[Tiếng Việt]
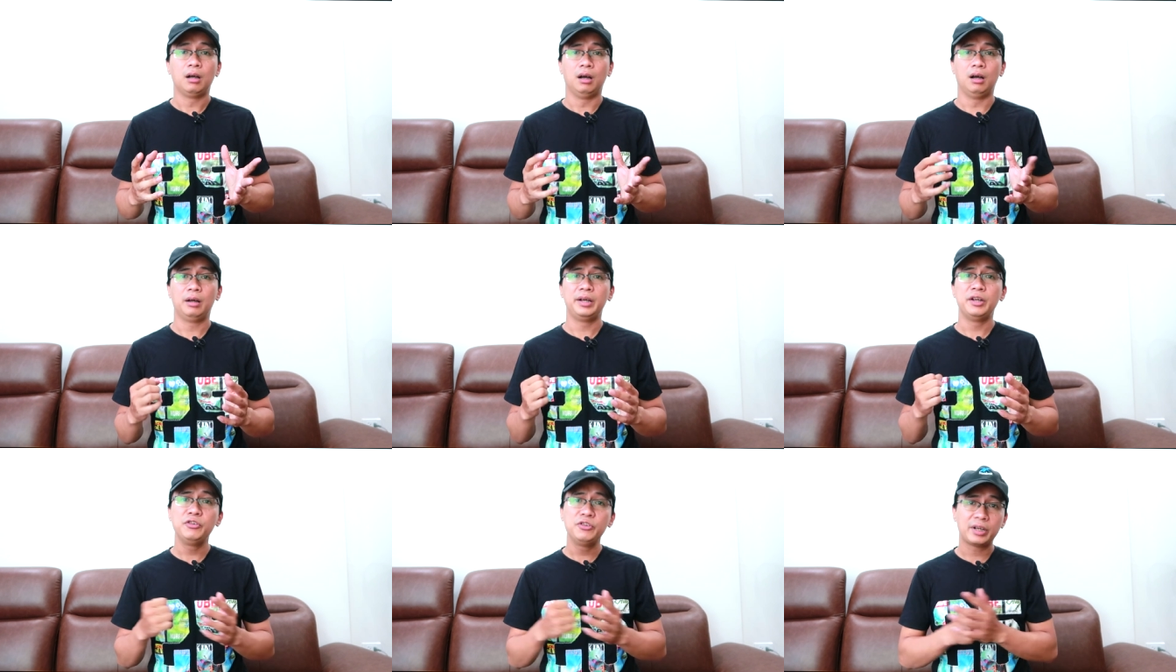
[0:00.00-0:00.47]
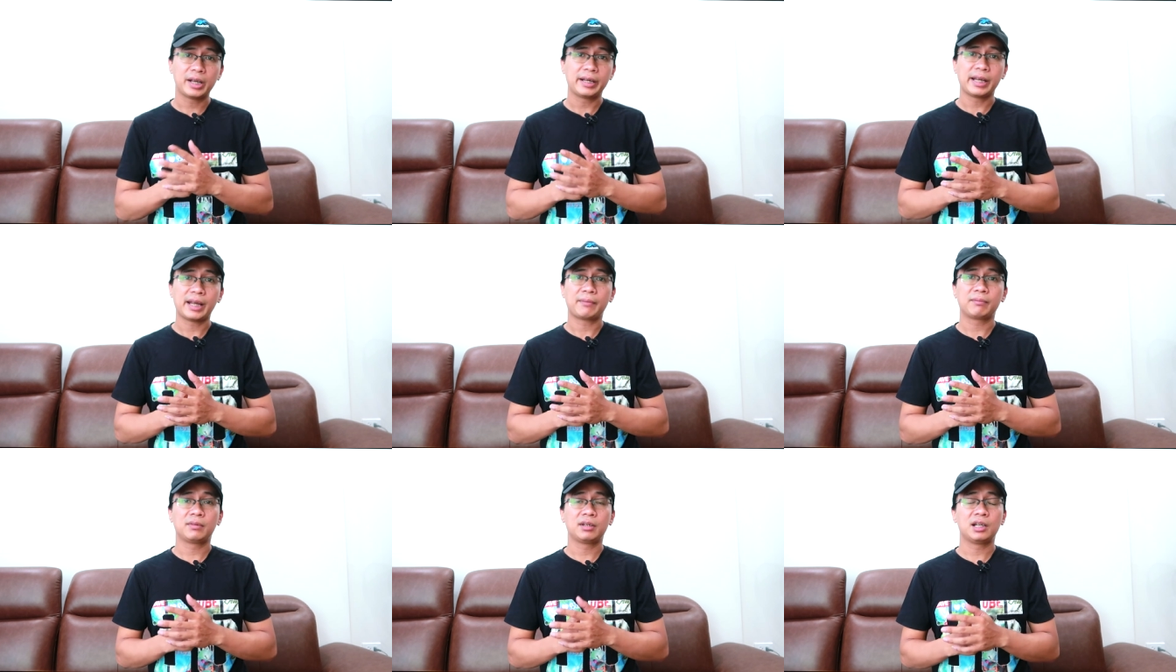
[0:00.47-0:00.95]
à, nếu như các
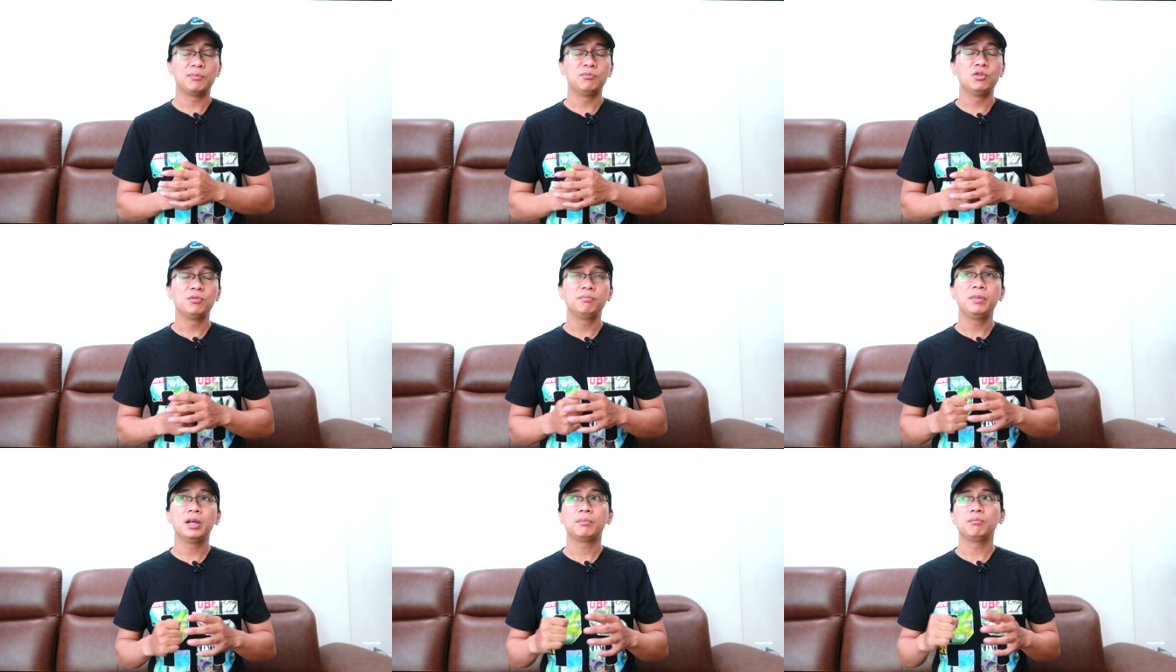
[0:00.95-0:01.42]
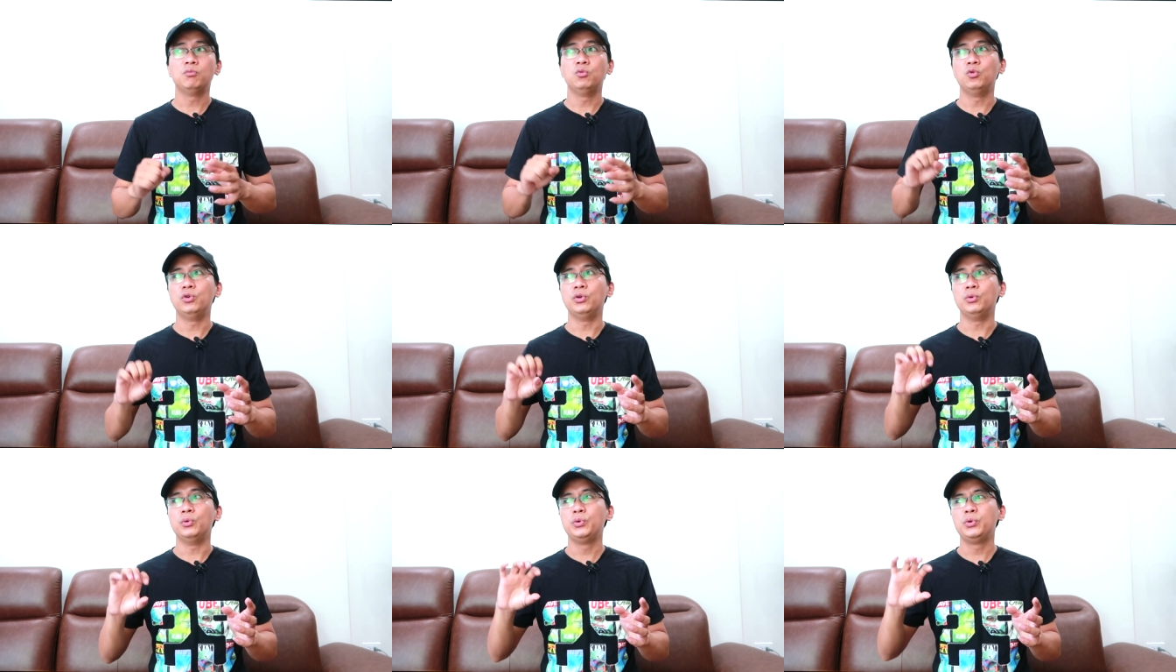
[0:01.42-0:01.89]
anh em là muốn biết
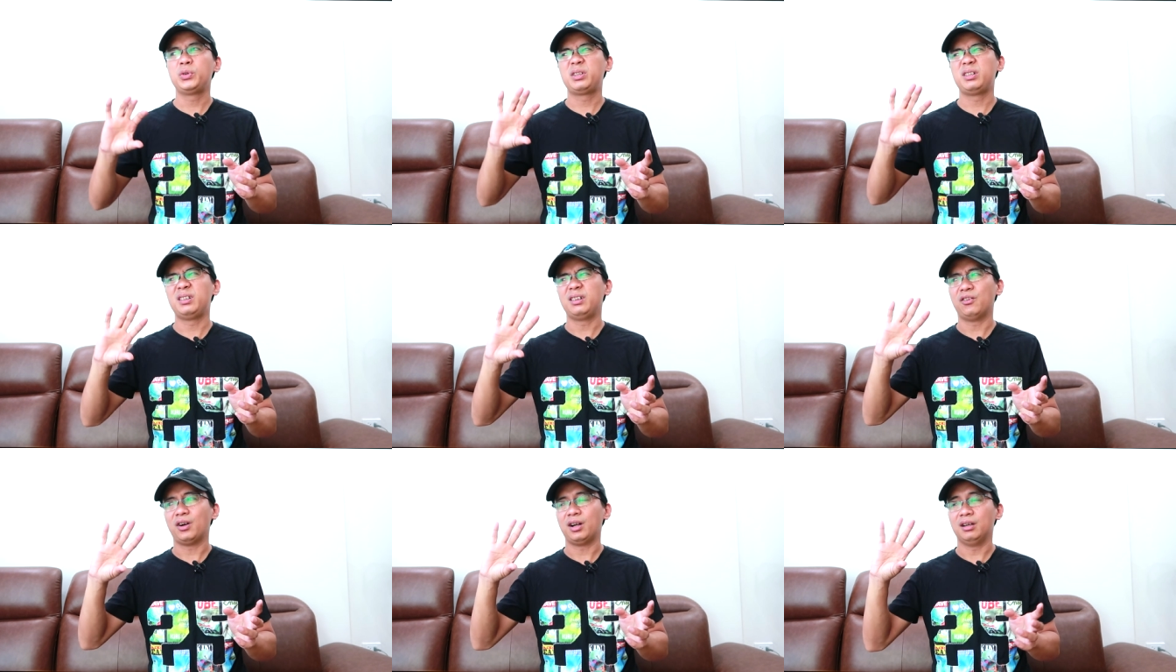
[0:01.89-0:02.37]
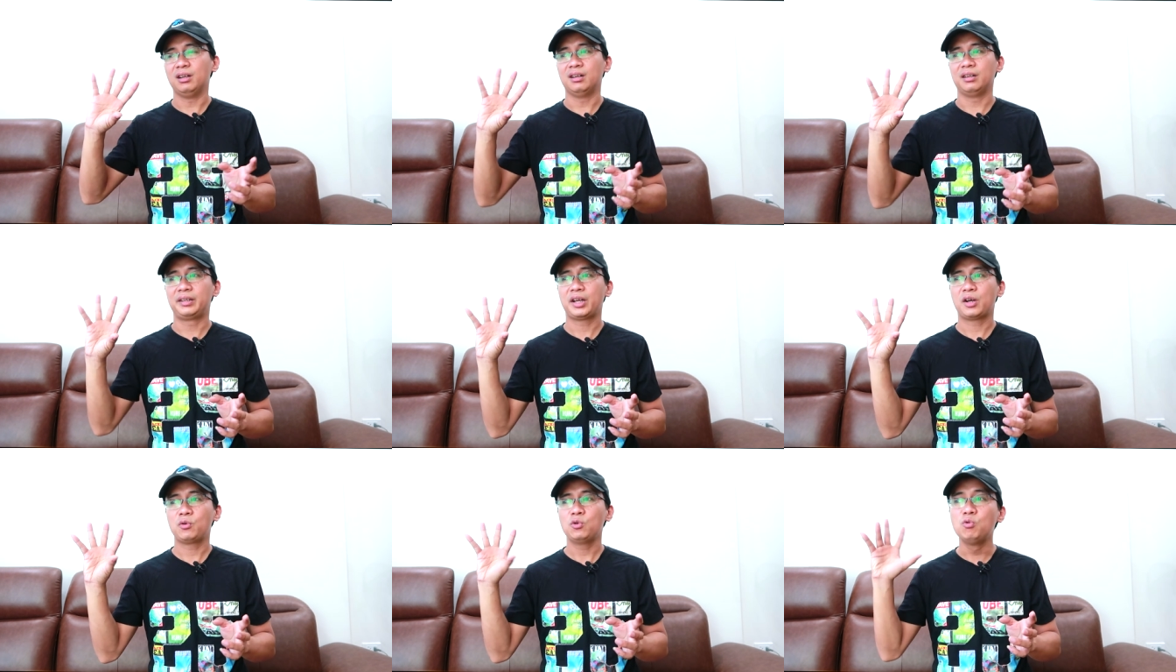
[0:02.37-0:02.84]
mùi oud gọi
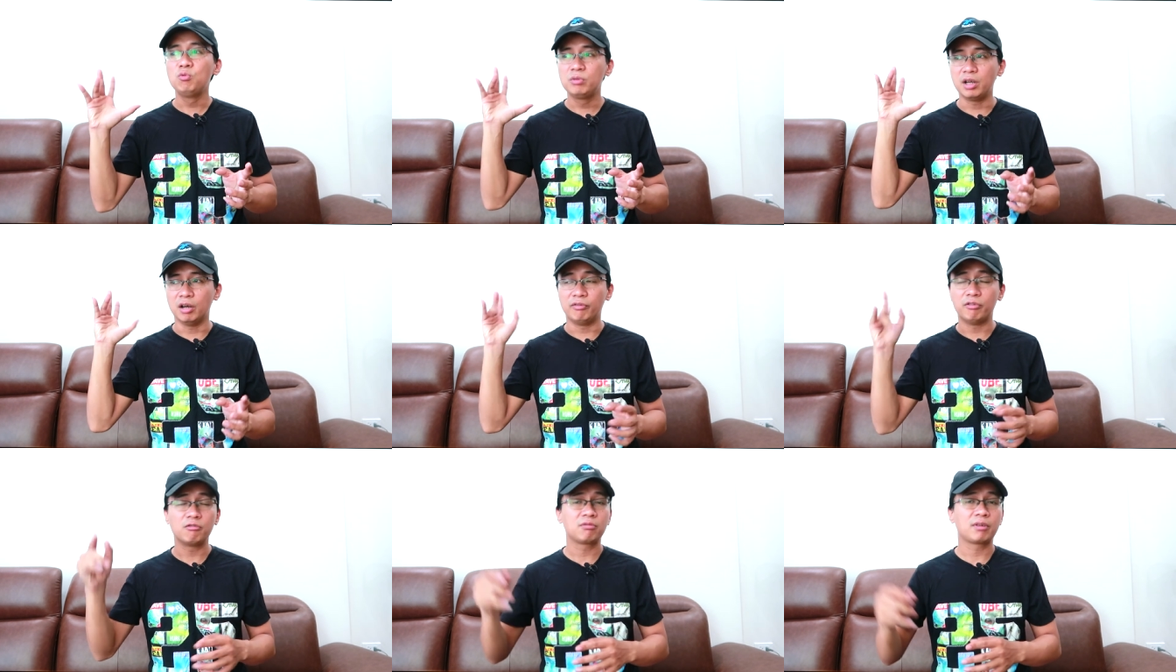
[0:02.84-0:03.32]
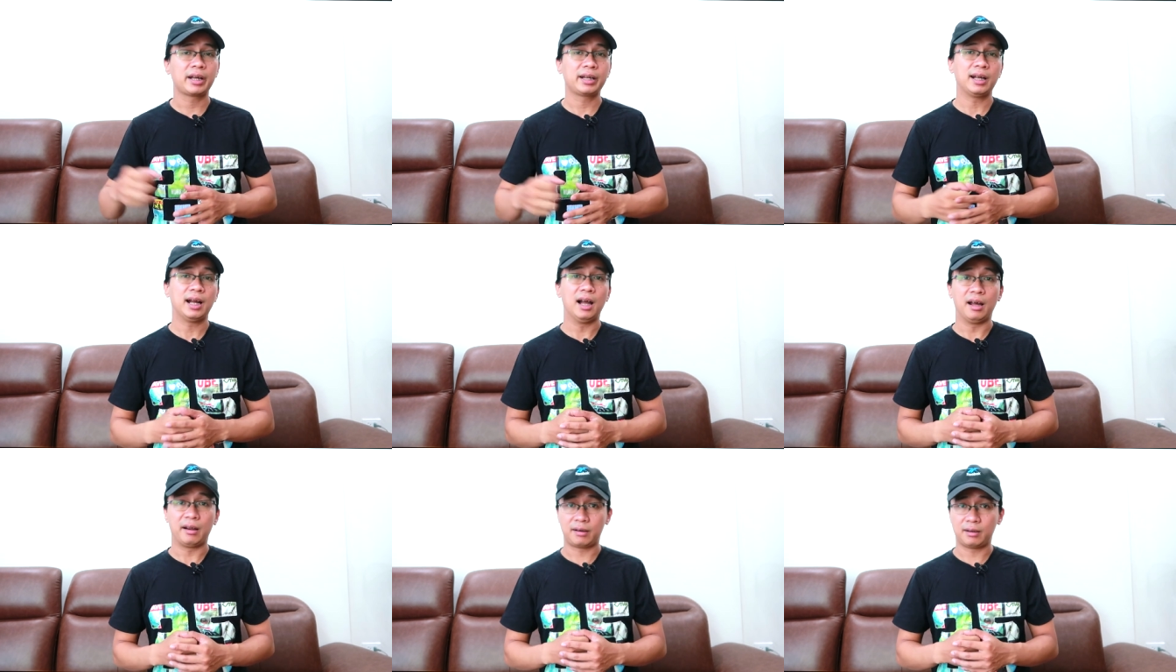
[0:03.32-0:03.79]
là theo đúng kiểu phong
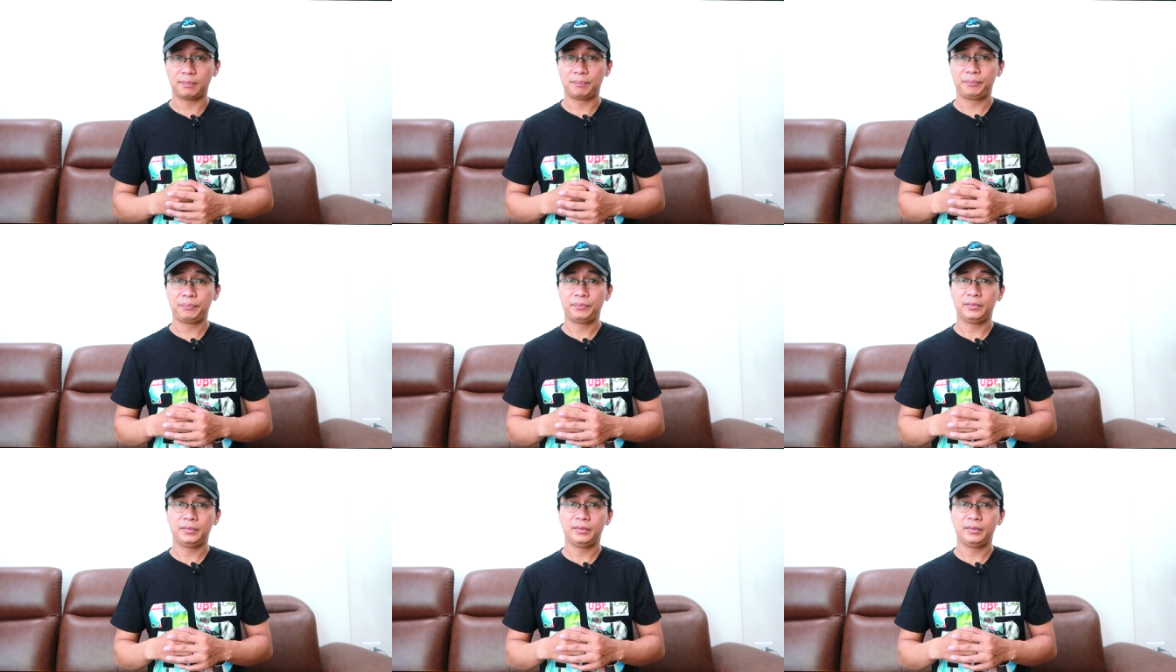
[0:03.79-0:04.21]
cách ả rập